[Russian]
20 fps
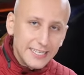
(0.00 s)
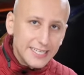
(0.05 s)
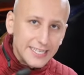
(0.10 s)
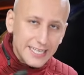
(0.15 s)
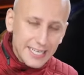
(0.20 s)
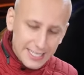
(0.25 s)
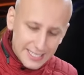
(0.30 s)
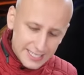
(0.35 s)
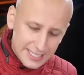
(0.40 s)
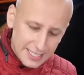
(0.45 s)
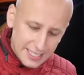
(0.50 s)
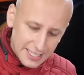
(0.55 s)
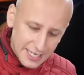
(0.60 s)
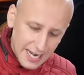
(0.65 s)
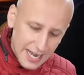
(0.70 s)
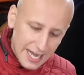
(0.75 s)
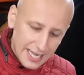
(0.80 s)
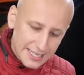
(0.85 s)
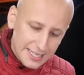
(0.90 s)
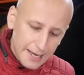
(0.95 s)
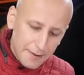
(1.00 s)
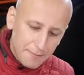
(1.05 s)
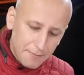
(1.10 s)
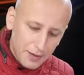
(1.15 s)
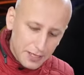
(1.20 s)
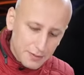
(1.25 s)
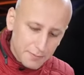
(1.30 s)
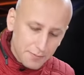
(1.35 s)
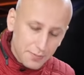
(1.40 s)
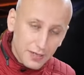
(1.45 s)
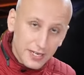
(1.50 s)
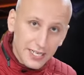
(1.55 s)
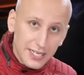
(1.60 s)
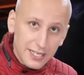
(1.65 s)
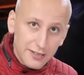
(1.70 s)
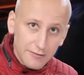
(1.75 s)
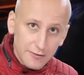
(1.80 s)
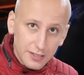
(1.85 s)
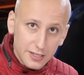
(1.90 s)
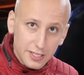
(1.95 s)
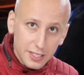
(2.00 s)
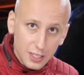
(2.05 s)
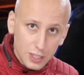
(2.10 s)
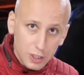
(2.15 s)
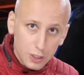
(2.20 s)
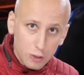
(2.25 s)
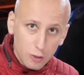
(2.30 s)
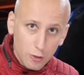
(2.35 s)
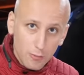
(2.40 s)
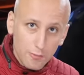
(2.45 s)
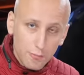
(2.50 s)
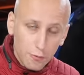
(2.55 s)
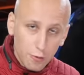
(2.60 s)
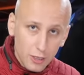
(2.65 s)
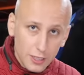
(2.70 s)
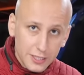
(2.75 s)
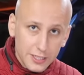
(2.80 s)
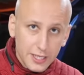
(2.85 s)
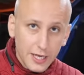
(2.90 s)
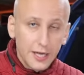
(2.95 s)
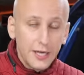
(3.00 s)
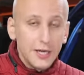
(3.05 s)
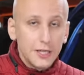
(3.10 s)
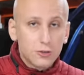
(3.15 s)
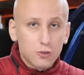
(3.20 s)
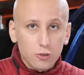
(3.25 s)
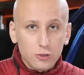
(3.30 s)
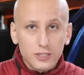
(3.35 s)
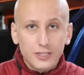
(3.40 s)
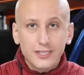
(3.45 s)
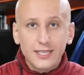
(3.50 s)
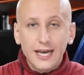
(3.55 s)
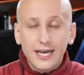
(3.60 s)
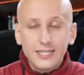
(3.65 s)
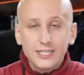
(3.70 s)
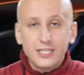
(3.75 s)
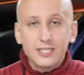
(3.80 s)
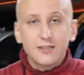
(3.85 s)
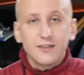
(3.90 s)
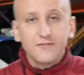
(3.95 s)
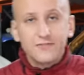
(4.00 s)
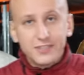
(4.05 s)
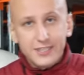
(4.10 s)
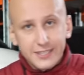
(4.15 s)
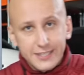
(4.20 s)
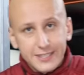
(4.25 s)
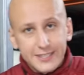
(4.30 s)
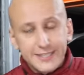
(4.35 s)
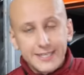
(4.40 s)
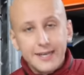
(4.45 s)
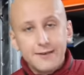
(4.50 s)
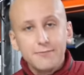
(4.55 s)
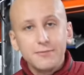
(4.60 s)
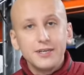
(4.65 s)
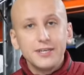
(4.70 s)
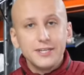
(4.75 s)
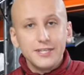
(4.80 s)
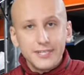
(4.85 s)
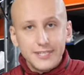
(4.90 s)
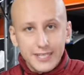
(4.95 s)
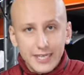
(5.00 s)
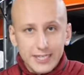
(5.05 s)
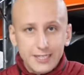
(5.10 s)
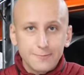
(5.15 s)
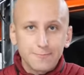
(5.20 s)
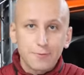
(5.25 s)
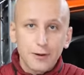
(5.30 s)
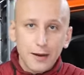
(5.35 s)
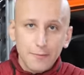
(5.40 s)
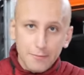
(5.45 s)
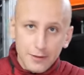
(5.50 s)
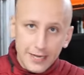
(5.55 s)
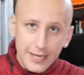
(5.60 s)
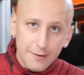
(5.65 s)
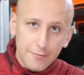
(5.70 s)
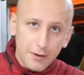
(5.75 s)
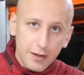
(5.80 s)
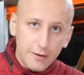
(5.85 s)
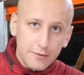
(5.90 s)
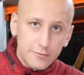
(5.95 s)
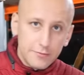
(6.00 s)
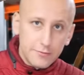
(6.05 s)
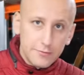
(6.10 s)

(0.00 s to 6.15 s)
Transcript: Если же она подпрыгивает еще больше, то значит в системе есть проблема.